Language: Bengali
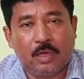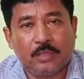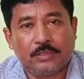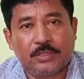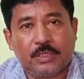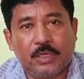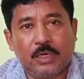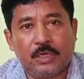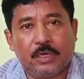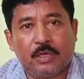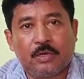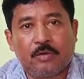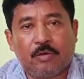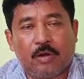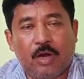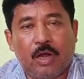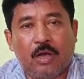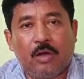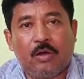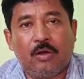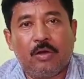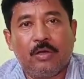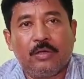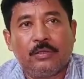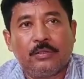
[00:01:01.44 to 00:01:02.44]
সেখানে করা
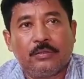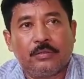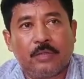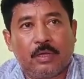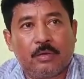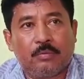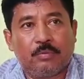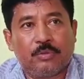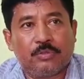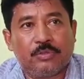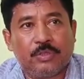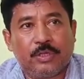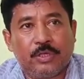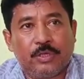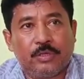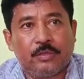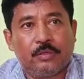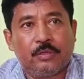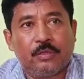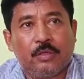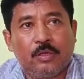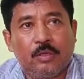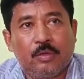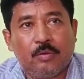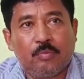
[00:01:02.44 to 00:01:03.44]
হয় তার মধ্যে
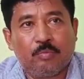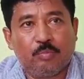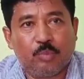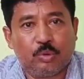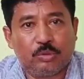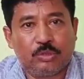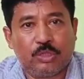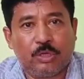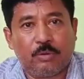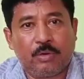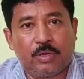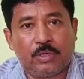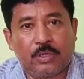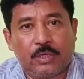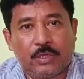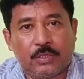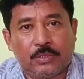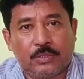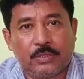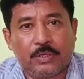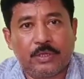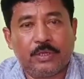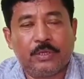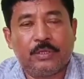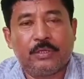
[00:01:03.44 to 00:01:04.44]
ভোট দেওয়ার
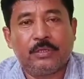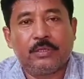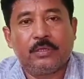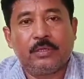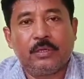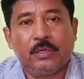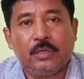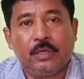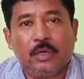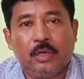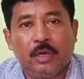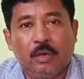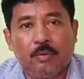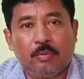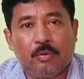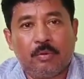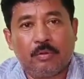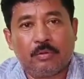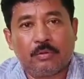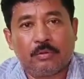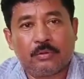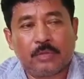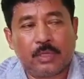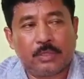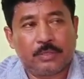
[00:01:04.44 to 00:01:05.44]
ক্ষেত্রে এবং
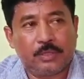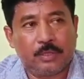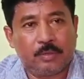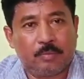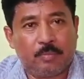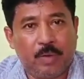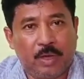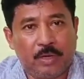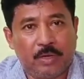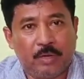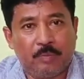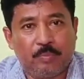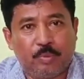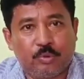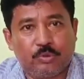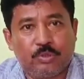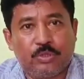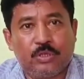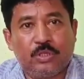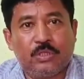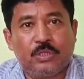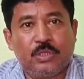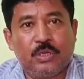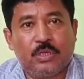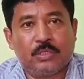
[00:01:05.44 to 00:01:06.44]
তাদের বাড়ির
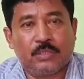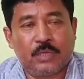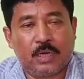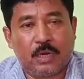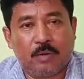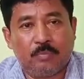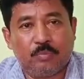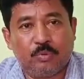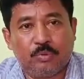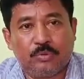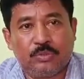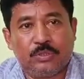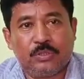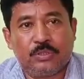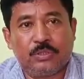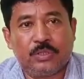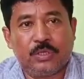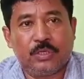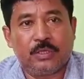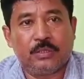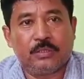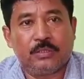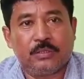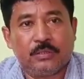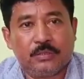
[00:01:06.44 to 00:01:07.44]
প্রতিনিধিরা যারা ভোট দিতে
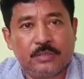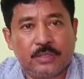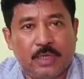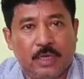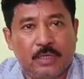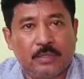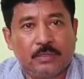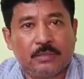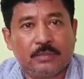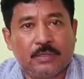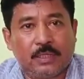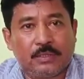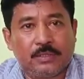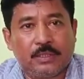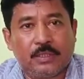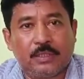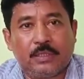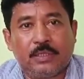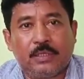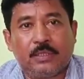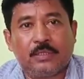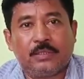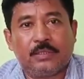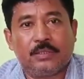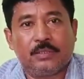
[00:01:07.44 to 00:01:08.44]
চান
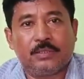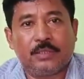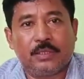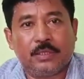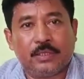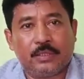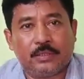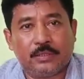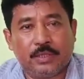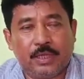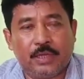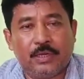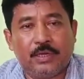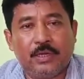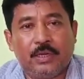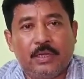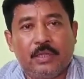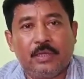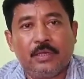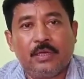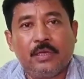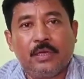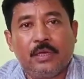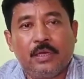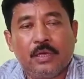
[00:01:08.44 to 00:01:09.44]
তাদেরকে দিতে দেননি
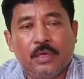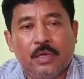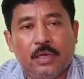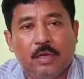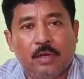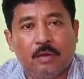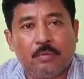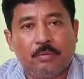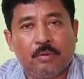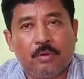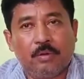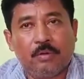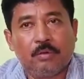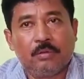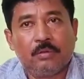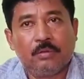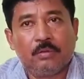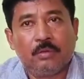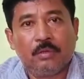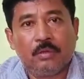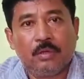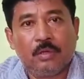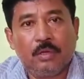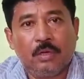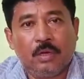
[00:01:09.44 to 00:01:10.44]
এবং
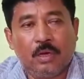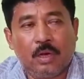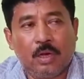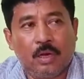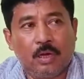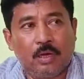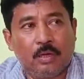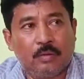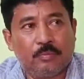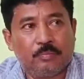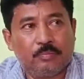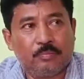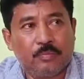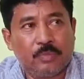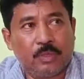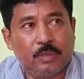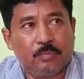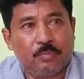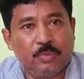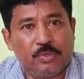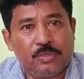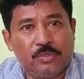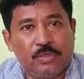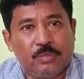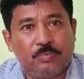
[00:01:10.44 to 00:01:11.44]

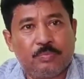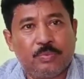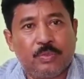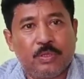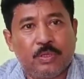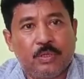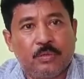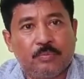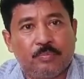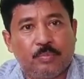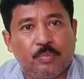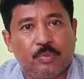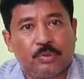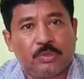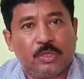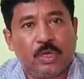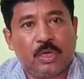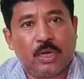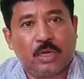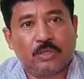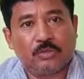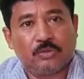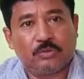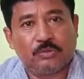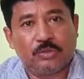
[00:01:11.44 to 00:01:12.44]
বিজেপি মথা
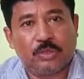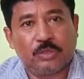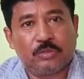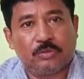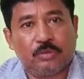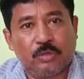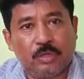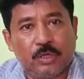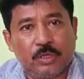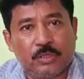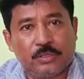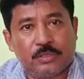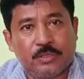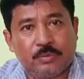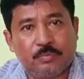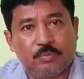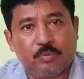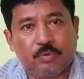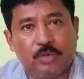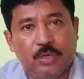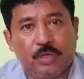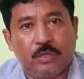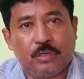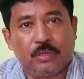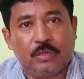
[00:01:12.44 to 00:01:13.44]
রাজনৈতিক দলের যে
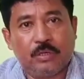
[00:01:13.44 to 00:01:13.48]
পুলিং